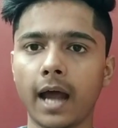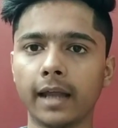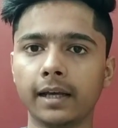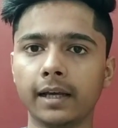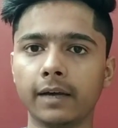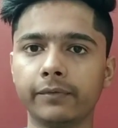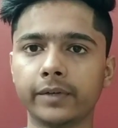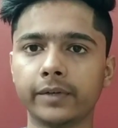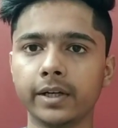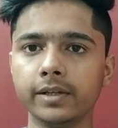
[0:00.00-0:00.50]

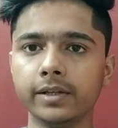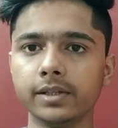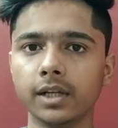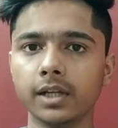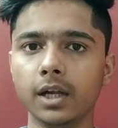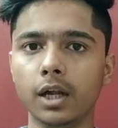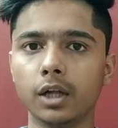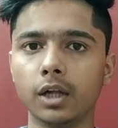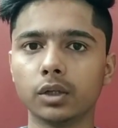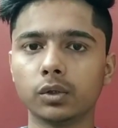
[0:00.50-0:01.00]
आएगा फ्रेंड्स
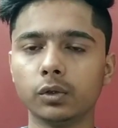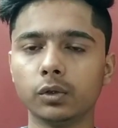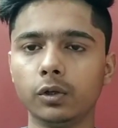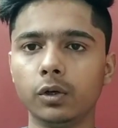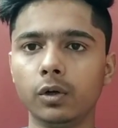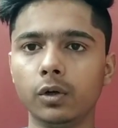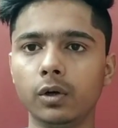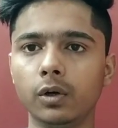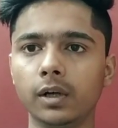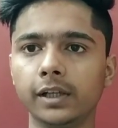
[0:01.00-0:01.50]

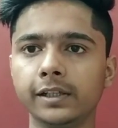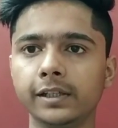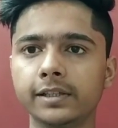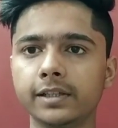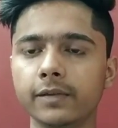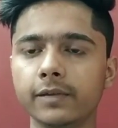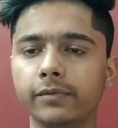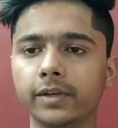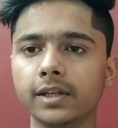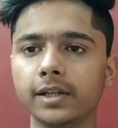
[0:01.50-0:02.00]
तो
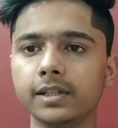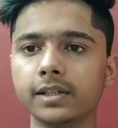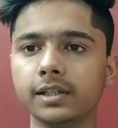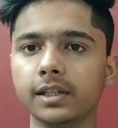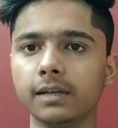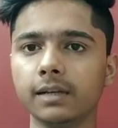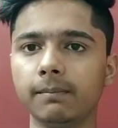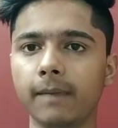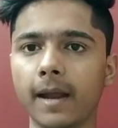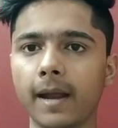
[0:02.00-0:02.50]
इससे फ्रेंड्स
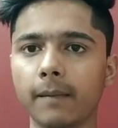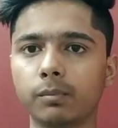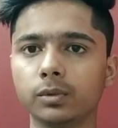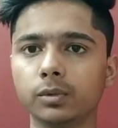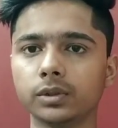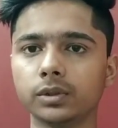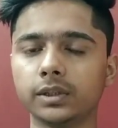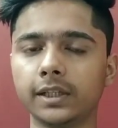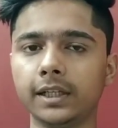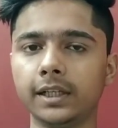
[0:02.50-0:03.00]
मैं
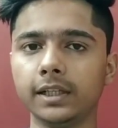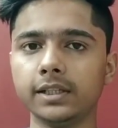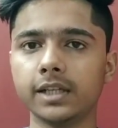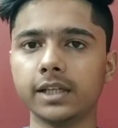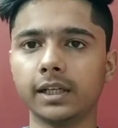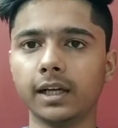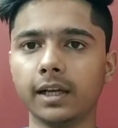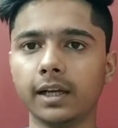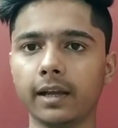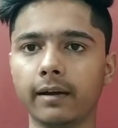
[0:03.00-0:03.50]
आपको तीन
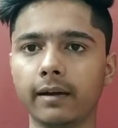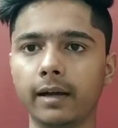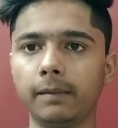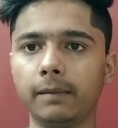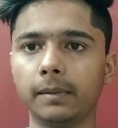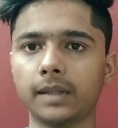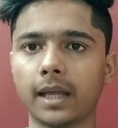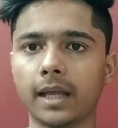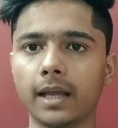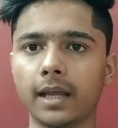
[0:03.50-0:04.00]
जगह के रेट
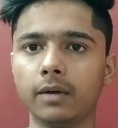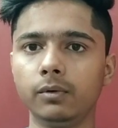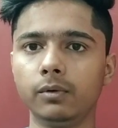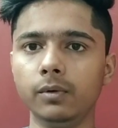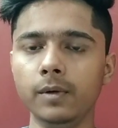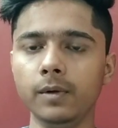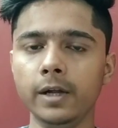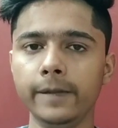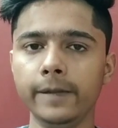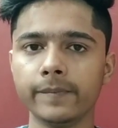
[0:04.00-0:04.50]
बताया हूँ